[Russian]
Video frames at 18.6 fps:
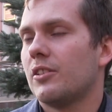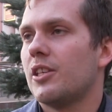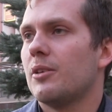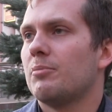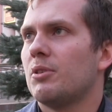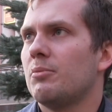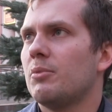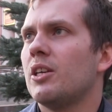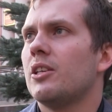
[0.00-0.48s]

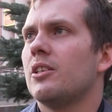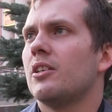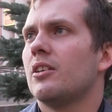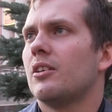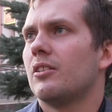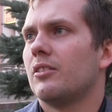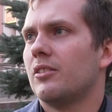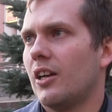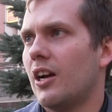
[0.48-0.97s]
тем не
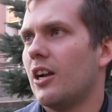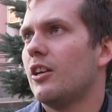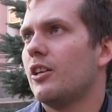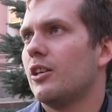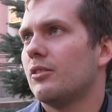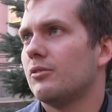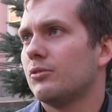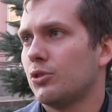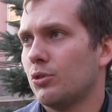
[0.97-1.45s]
менее,
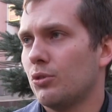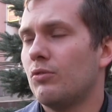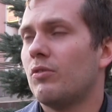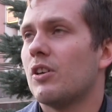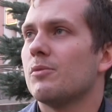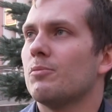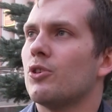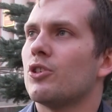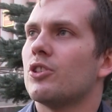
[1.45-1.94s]
дали суду
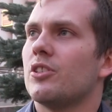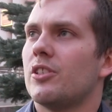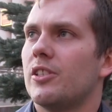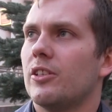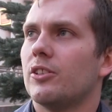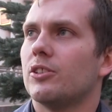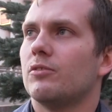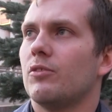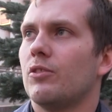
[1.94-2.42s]
возможность
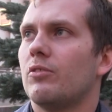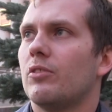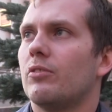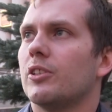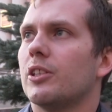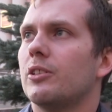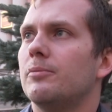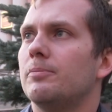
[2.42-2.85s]
сделать свой вывод.